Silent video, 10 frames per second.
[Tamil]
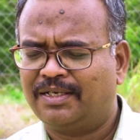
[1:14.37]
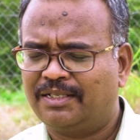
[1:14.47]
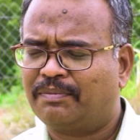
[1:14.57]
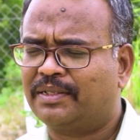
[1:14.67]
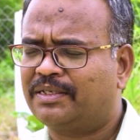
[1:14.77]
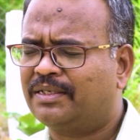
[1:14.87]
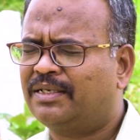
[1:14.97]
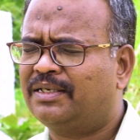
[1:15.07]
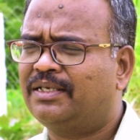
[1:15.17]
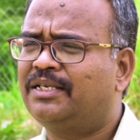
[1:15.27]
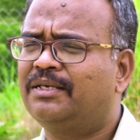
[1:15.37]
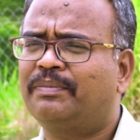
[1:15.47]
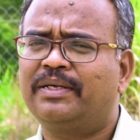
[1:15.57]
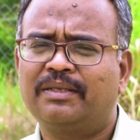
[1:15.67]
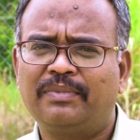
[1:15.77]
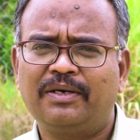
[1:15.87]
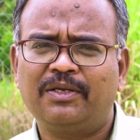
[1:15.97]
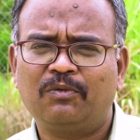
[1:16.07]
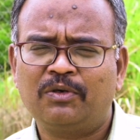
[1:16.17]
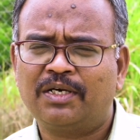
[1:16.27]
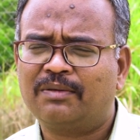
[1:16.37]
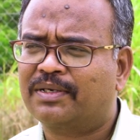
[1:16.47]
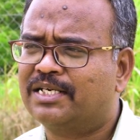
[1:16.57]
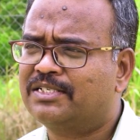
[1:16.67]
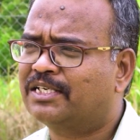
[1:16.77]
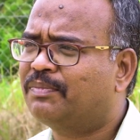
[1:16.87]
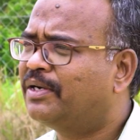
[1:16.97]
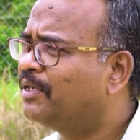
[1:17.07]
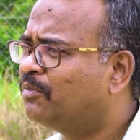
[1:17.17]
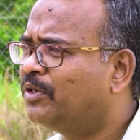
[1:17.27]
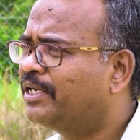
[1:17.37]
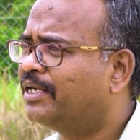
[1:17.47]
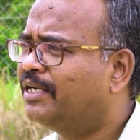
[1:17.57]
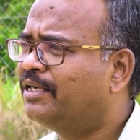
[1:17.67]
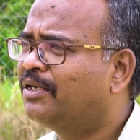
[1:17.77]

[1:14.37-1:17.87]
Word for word: இது பார்த்தீங்கன்னா இப்போ இந்த பில்டிங் ஒன்றும் நம்ம கன்ஸ்ட்ரக்ட் பண்ணியே முடியல